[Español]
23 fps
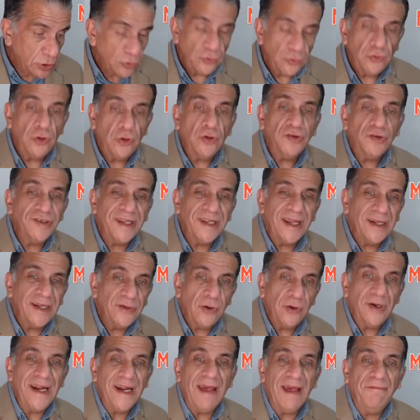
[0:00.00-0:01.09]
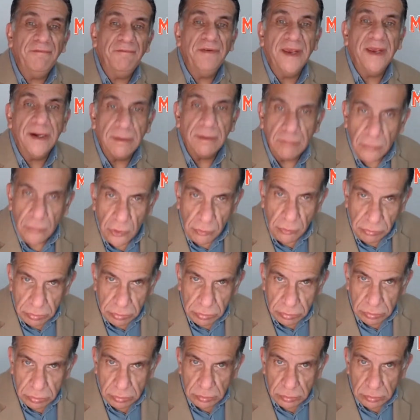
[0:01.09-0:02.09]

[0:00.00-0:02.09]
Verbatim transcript: no, se, no la firmó.